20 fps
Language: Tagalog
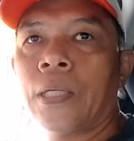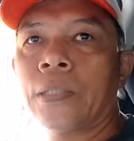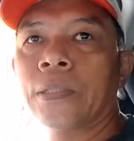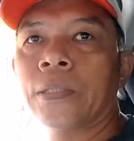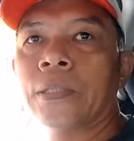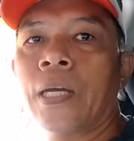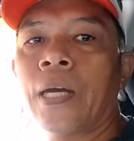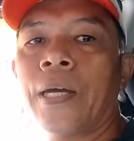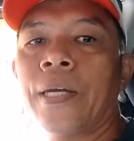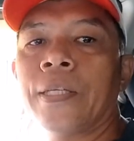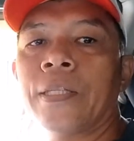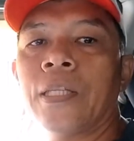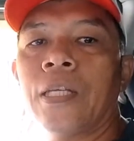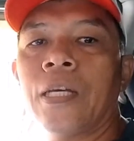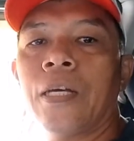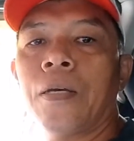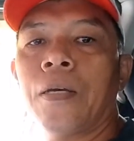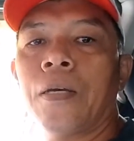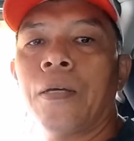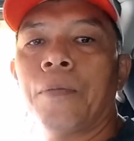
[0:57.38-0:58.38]
at kahit
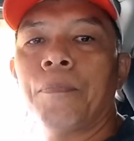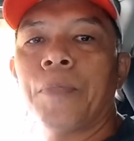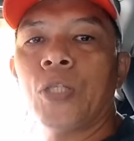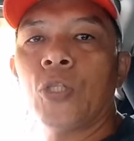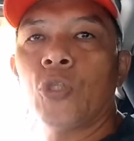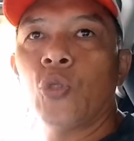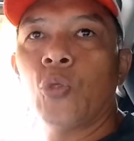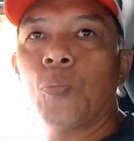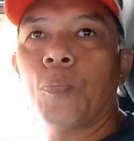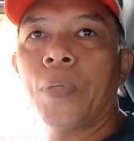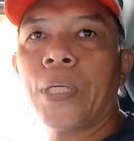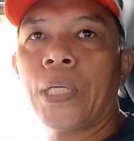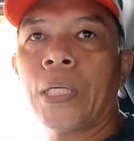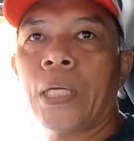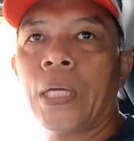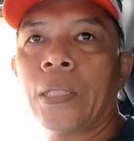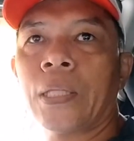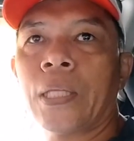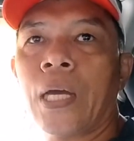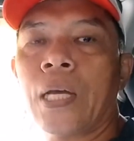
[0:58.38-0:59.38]
na medyo may
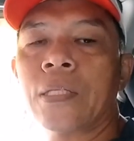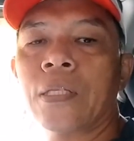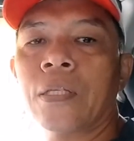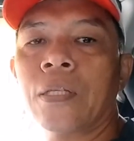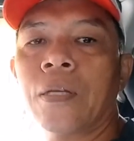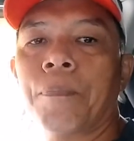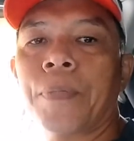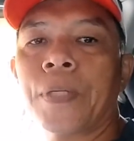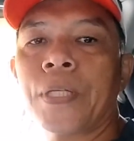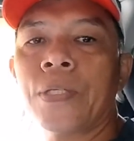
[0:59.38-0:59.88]
kataasan ng